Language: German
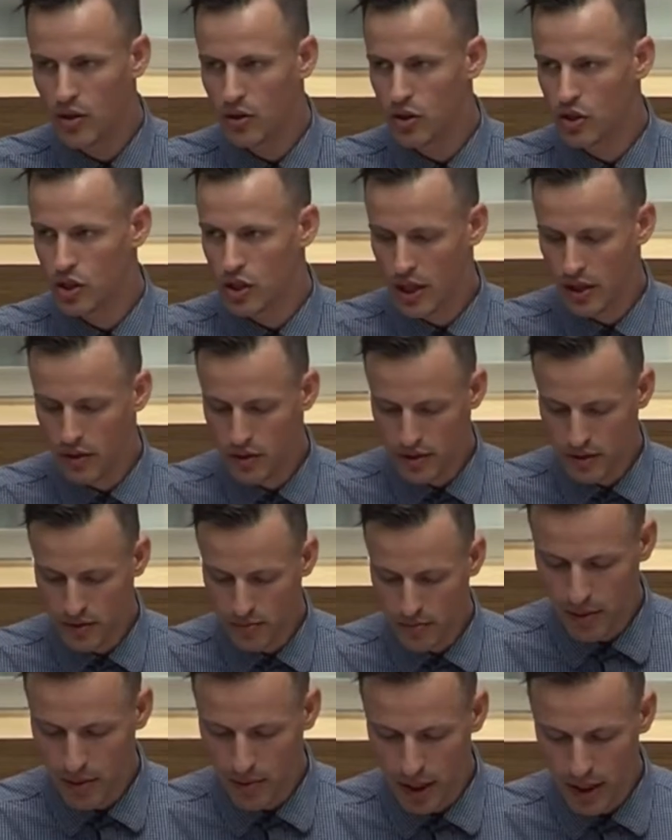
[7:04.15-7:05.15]
und Stau
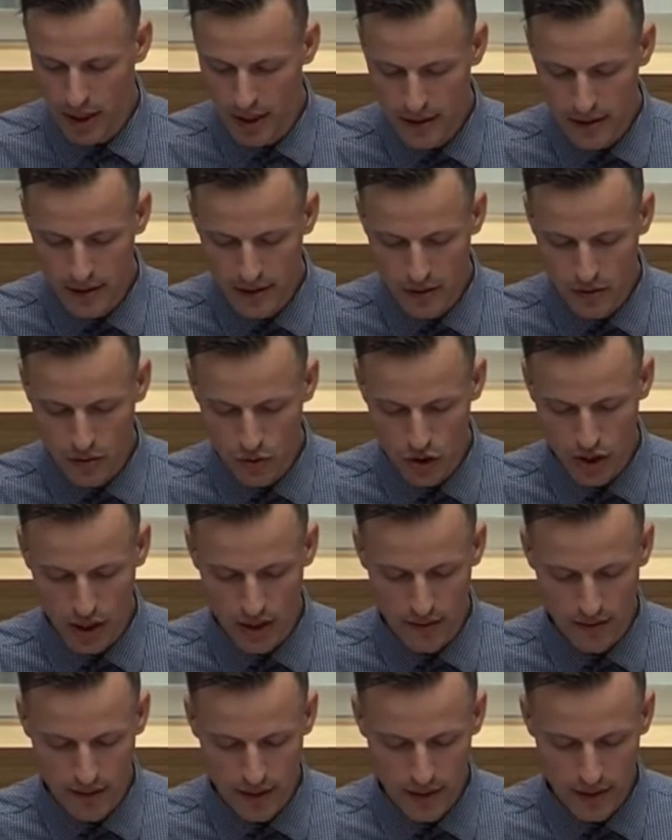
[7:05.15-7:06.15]
permanenten
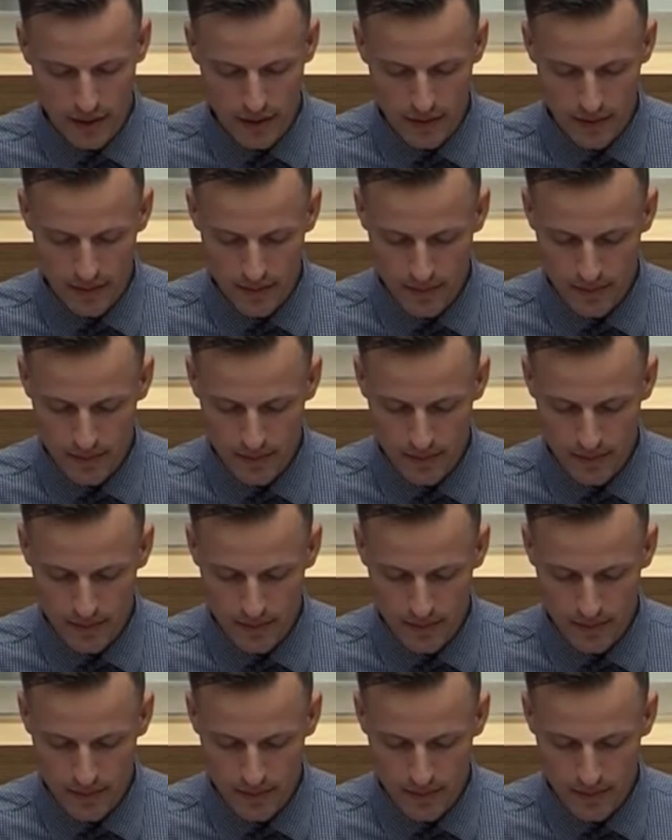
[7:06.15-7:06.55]
Zustand werden.